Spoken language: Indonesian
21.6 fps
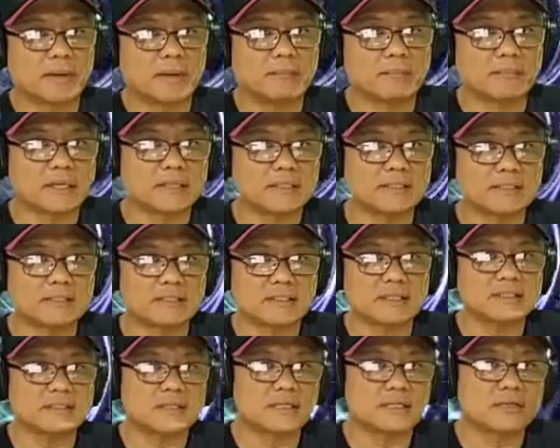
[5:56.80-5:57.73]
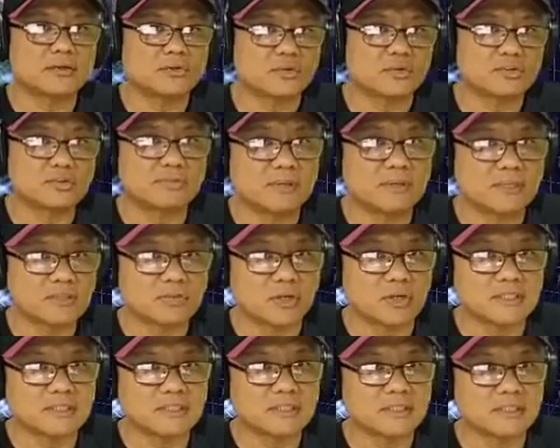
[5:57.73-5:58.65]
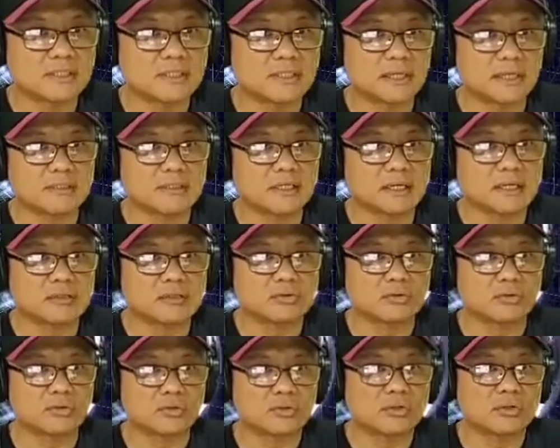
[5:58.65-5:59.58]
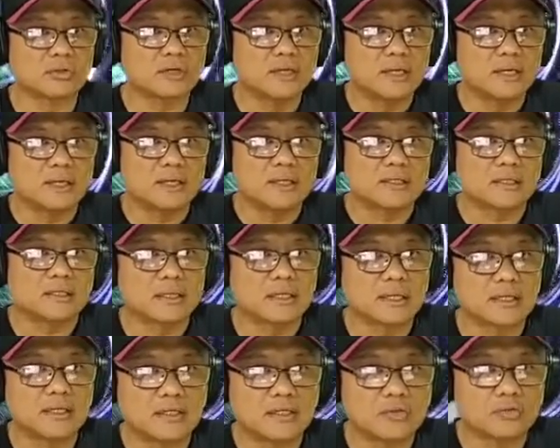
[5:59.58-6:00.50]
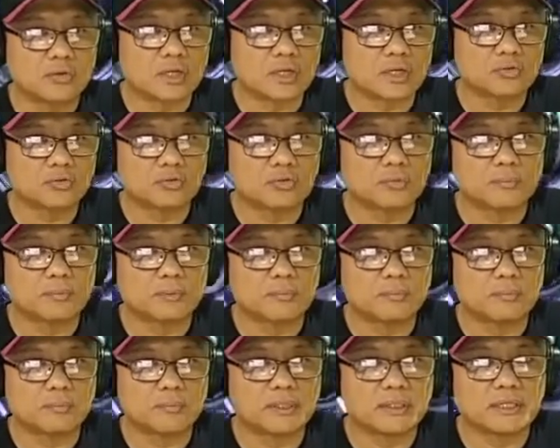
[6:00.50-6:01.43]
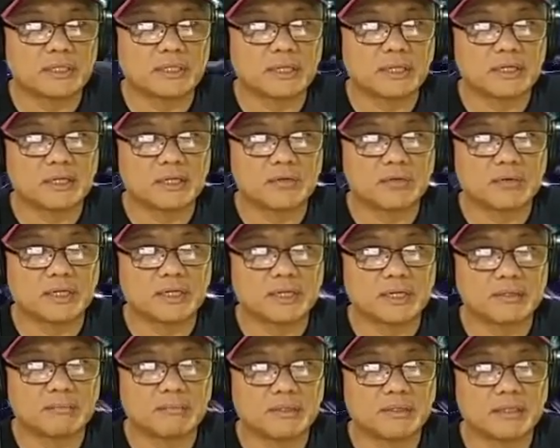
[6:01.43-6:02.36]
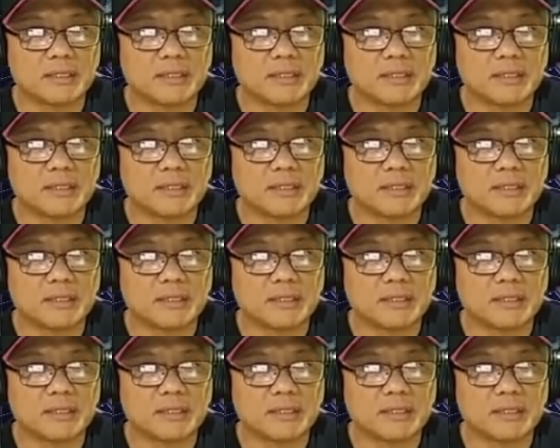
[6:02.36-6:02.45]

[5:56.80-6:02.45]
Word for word: PMS, siklus menstruasi tidak teratur, tidak dianjurkan untuk perempuan dengan riwayat